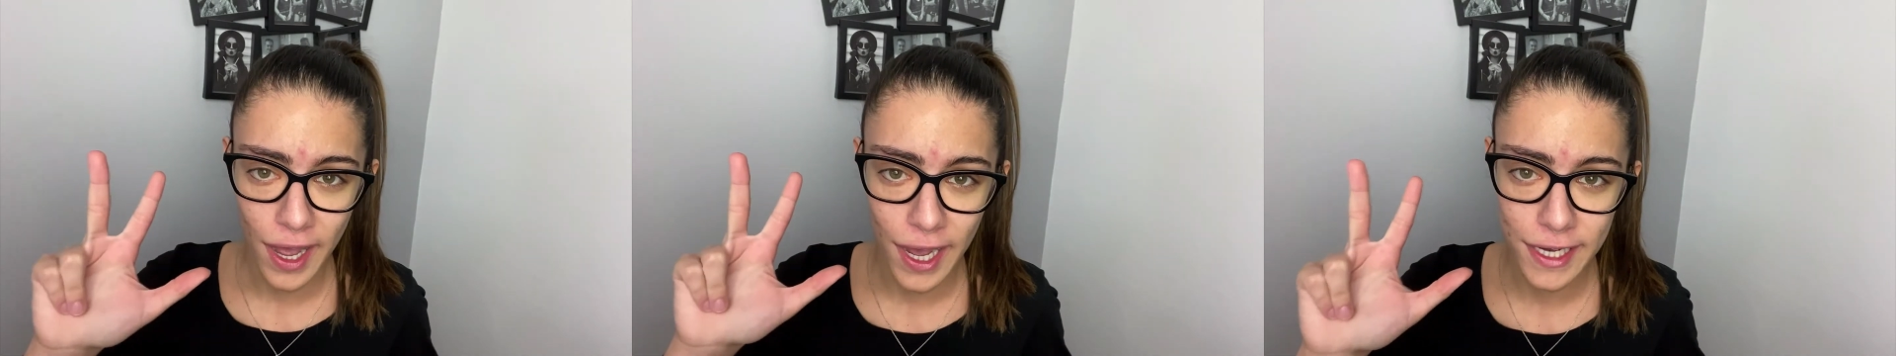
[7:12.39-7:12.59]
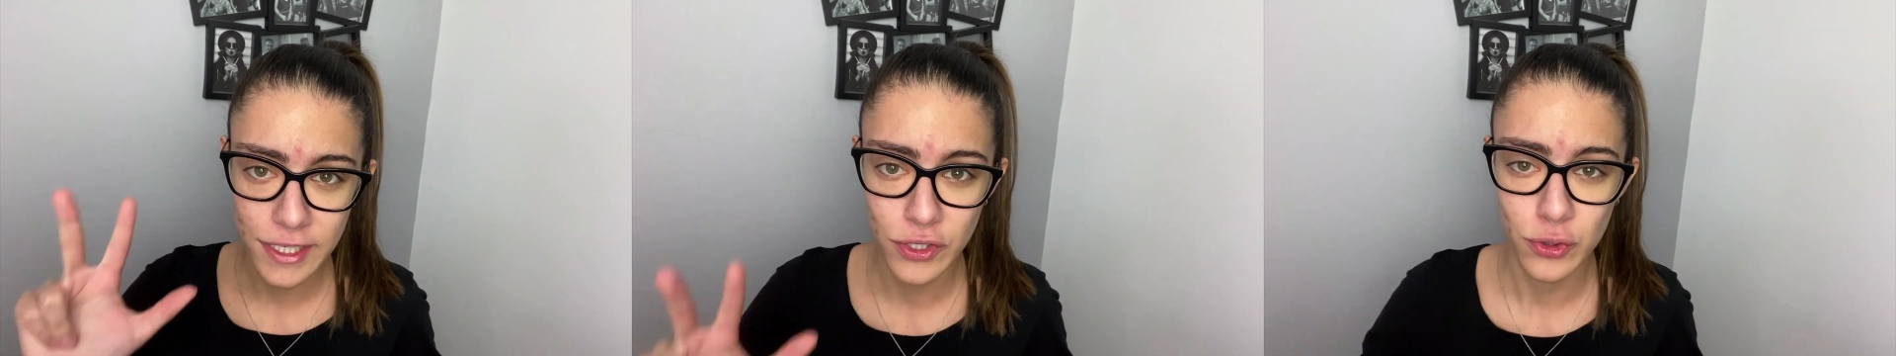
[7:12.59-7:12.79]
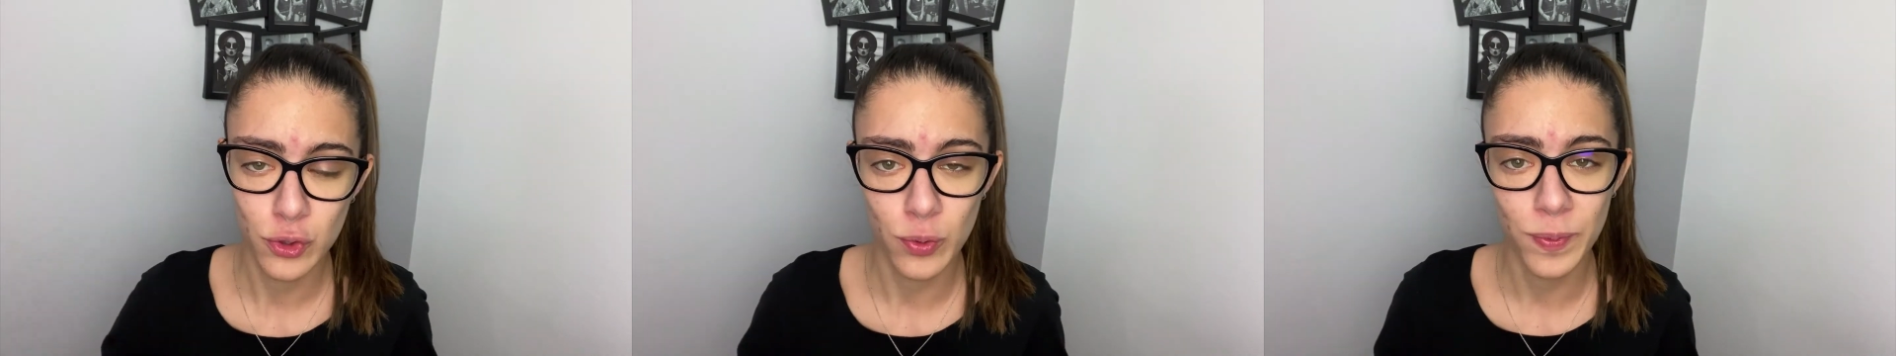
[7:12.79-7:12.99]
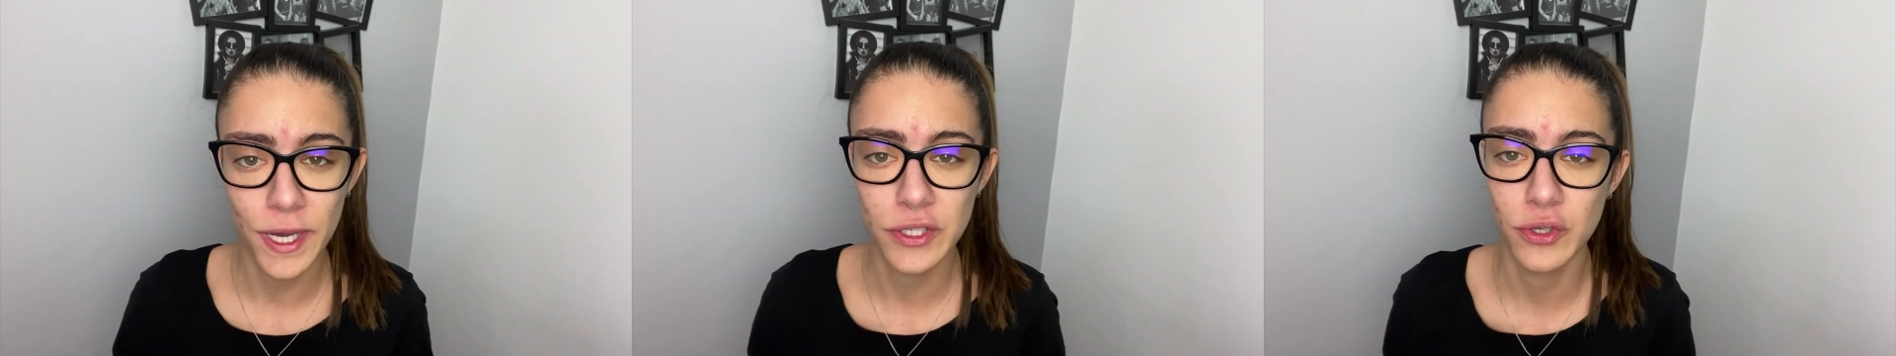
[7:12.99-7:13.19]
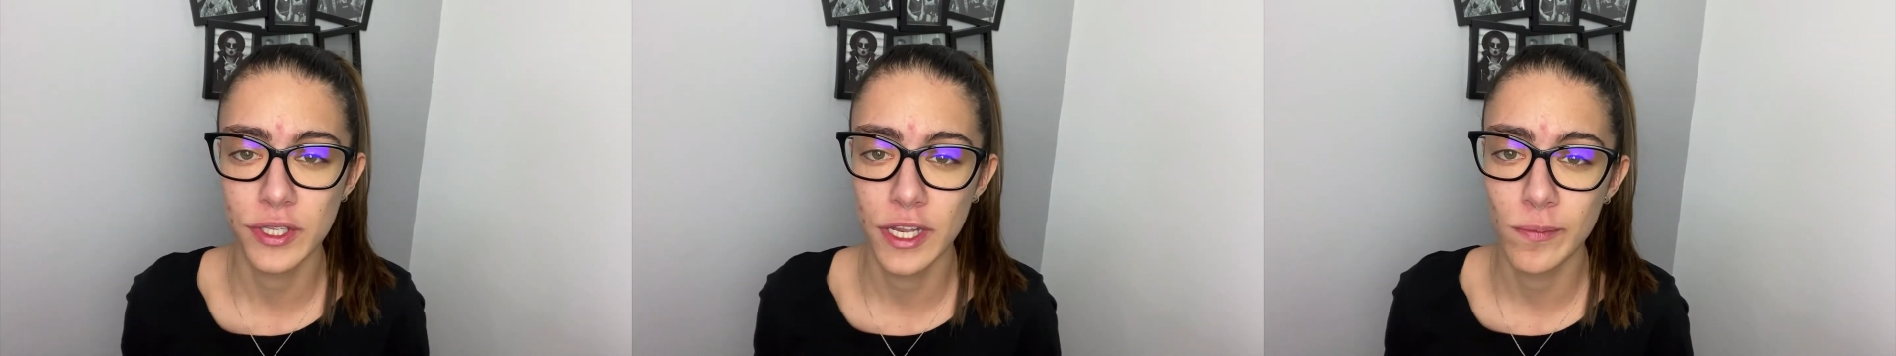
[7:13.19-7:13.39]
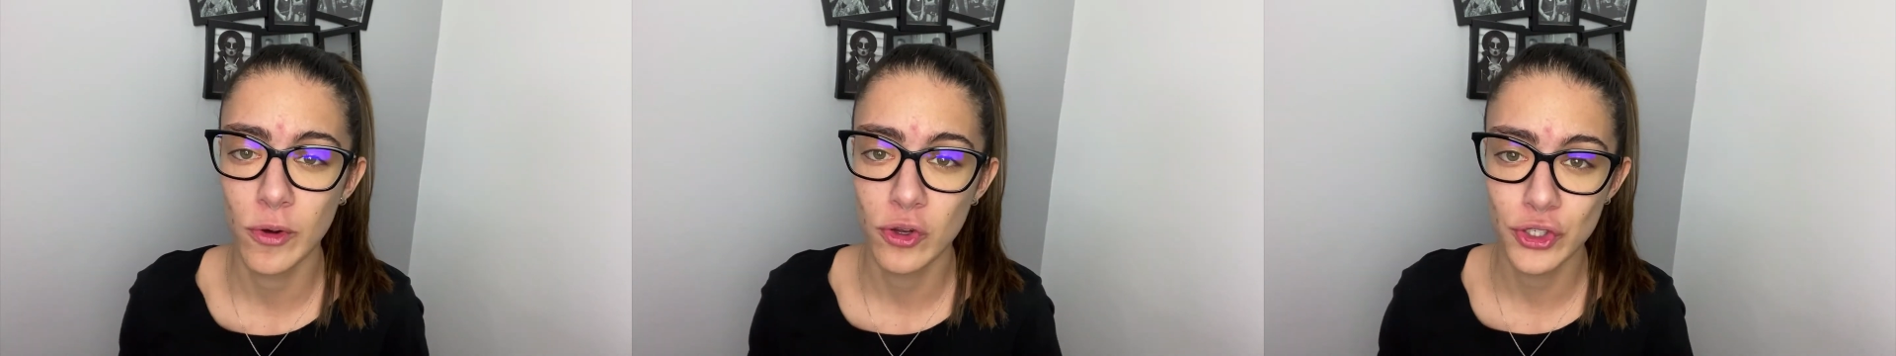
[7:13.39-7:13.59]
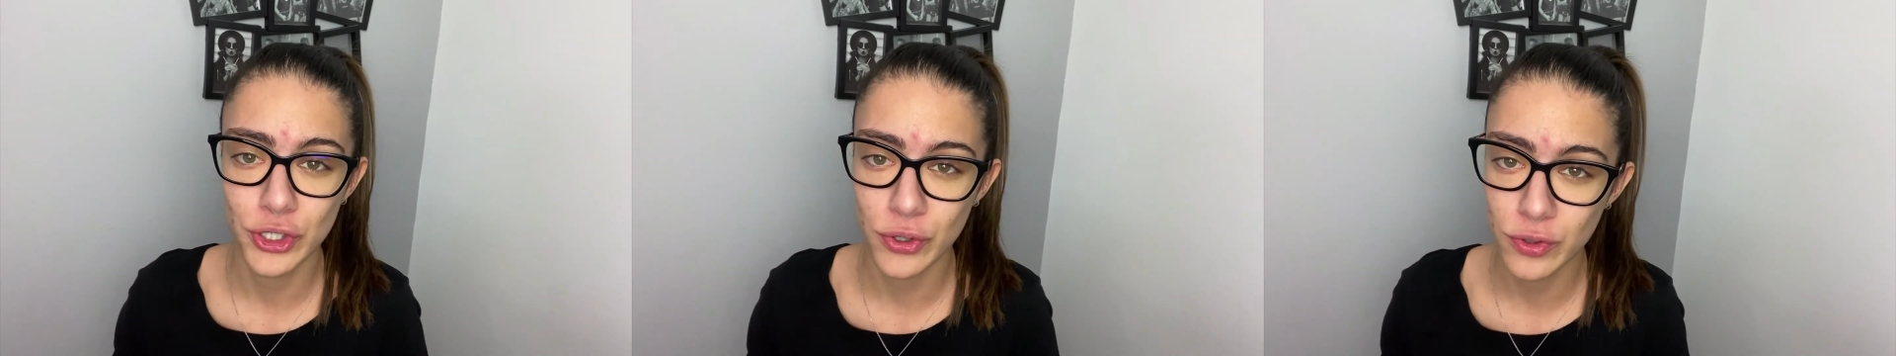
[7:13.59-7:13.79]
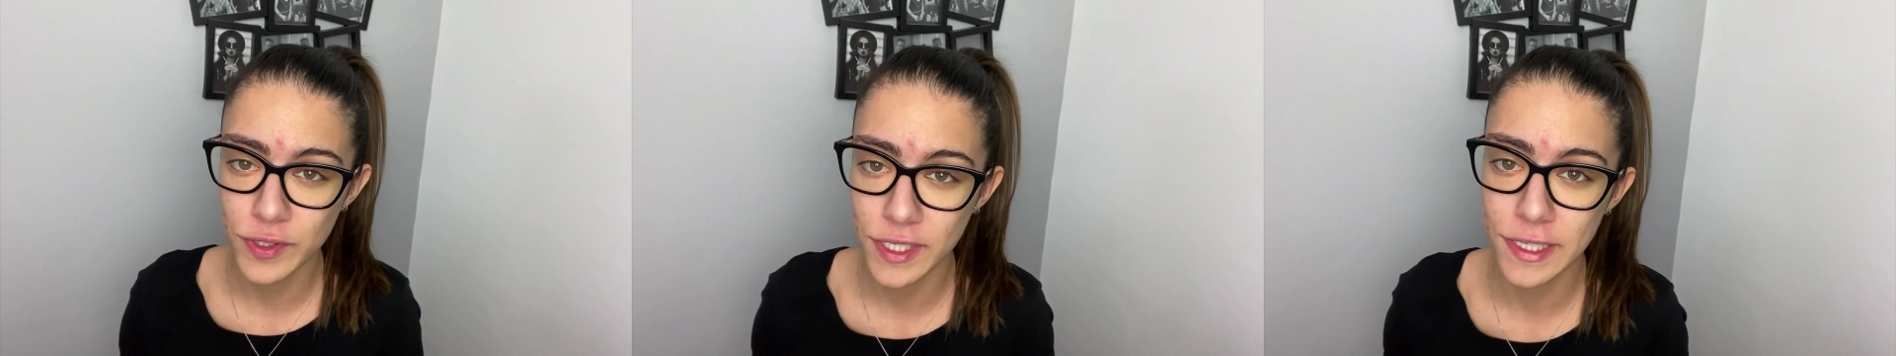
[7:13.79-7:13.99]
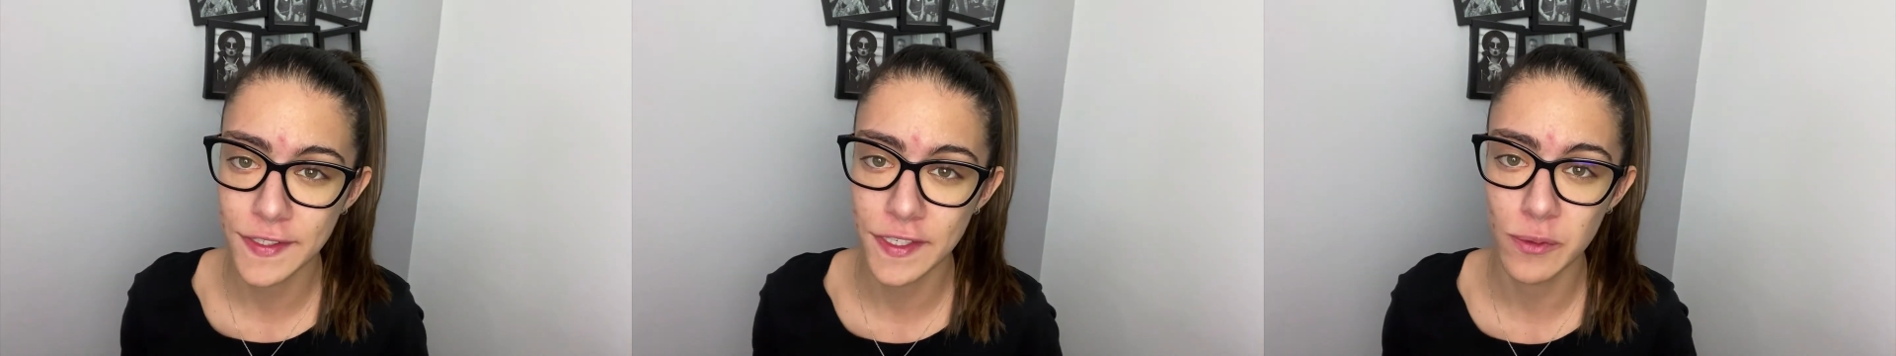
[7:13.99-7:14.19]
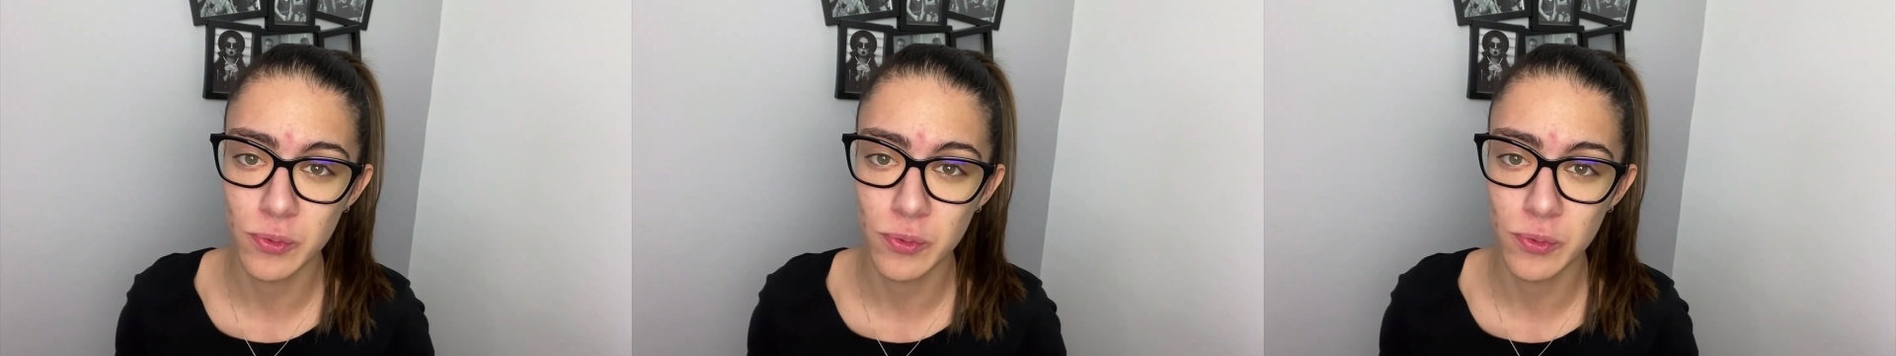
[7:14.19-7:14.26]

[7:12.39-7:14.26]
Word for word: hacks que personnellement j'ai utilisés